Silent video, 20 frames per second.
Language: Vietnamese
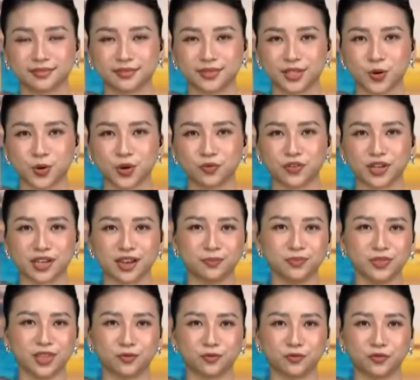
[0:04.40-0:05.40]
Thưa quý vị,
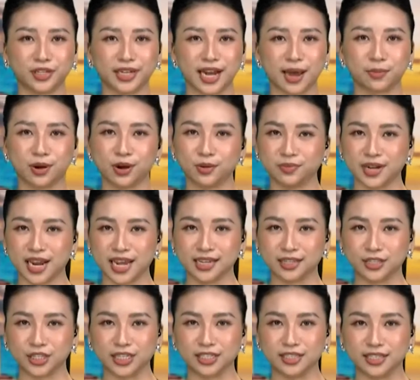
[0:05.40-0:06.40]
Ấm tình Phương Nam hôm
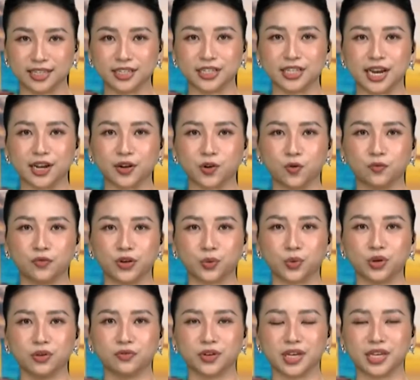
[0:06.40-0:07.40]
nay sẽ chia sẻ cùng với
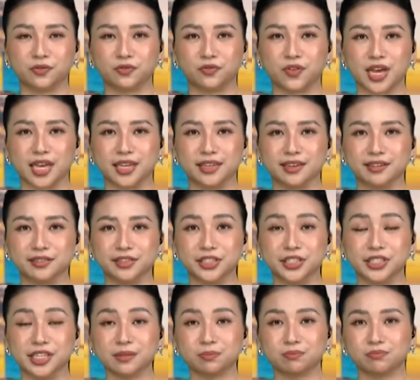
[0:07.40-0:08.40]
quý vị về những
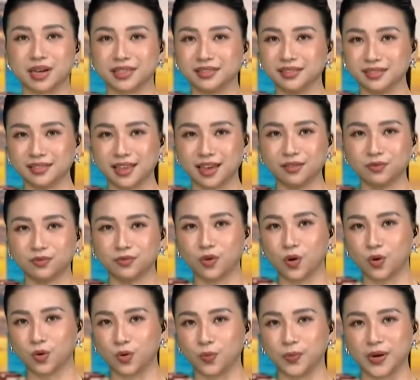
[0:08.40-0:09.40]
chiếc bánh Tết
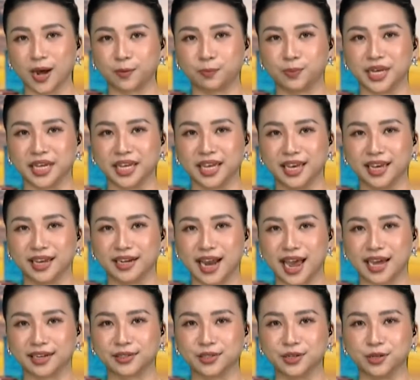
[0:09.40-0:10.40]
vô cùng đặc biệt
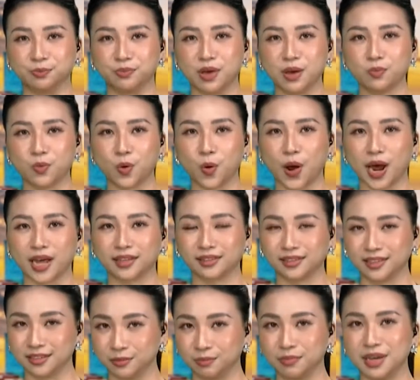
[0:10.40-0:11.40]
đang được bếp Hoa
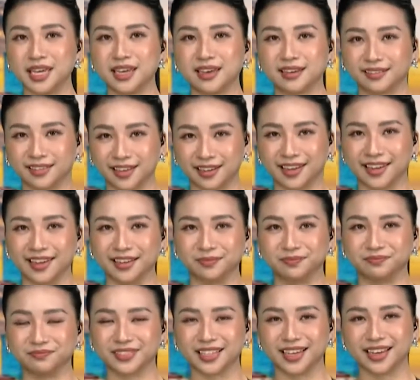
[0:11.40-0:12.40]
Từ Bi thực hiện.
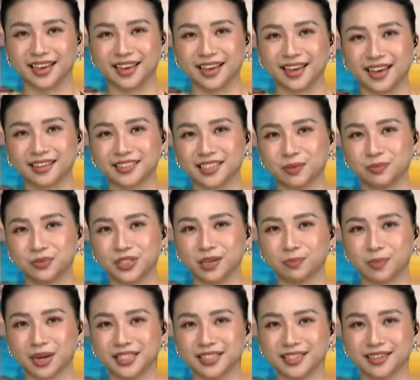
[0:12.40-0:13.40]
Hàng trăm
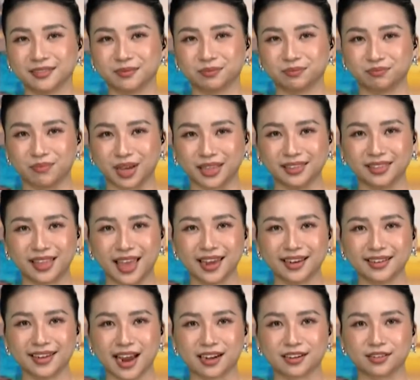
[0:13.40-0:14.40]
chiếc bánh chưng, bánh
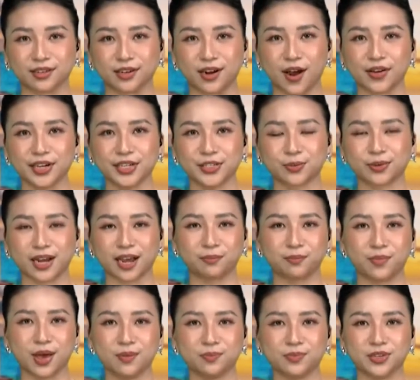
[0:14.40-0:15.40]
tét đang được gói trong căn
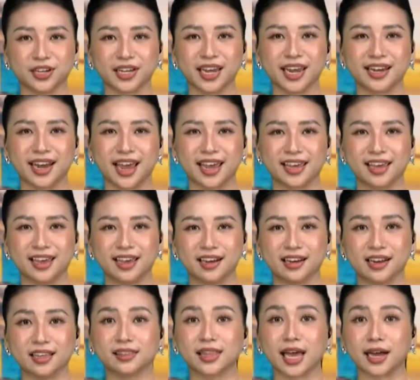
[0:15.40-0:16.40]
bếp những ngày này
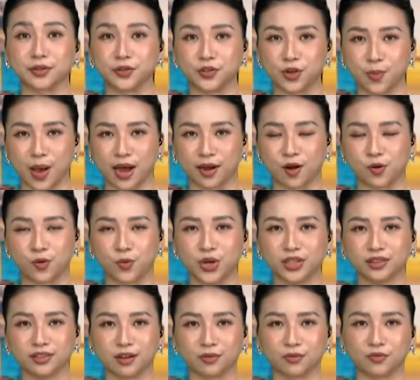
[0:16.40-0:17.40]
để tặng cho bà con
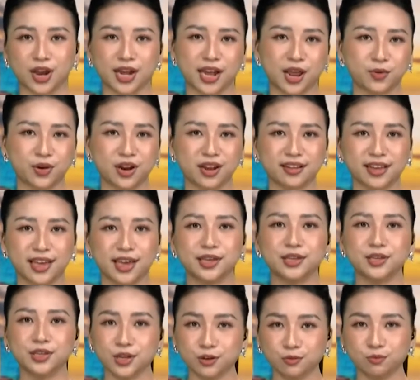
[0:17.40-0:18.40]
khuyết tật và neo đơn
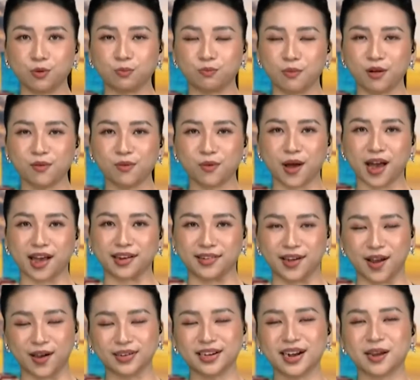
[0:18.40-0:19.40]
như một món quà
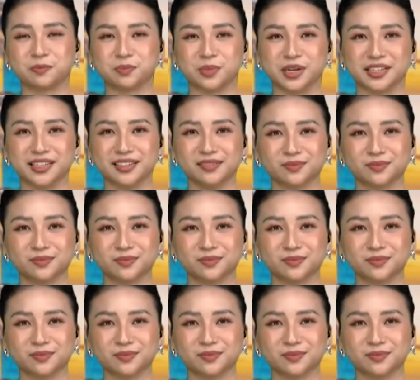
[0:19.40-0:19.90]
đón năm mới.